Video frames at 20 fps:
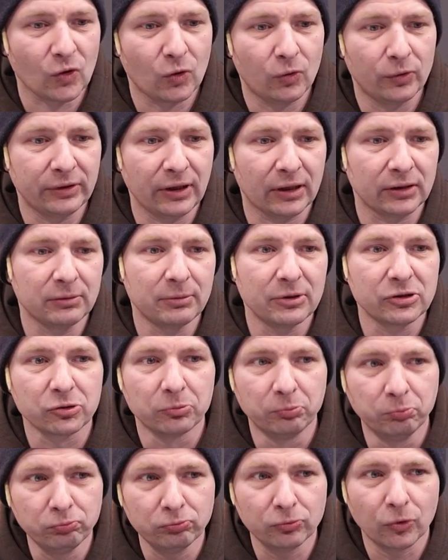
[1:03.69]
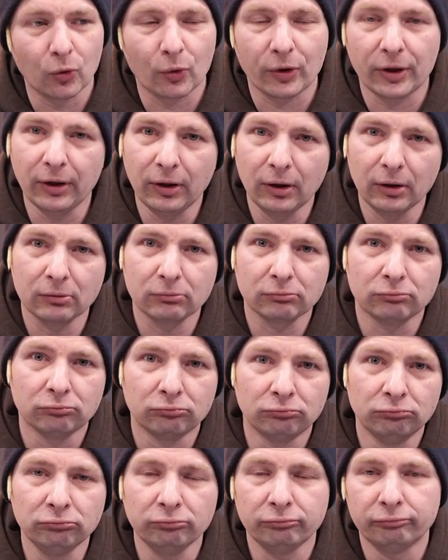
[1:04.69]
und dachte mir so, hm, okay,
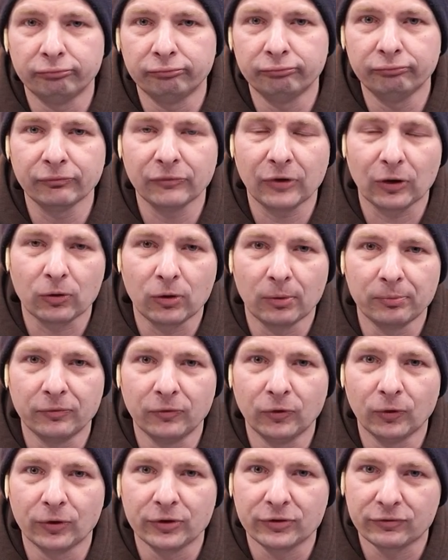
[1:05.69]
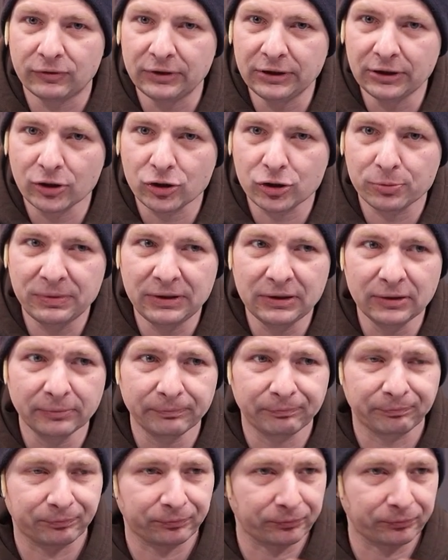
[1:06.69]
mh, mh, da kommt ein neues Fliegerspiel.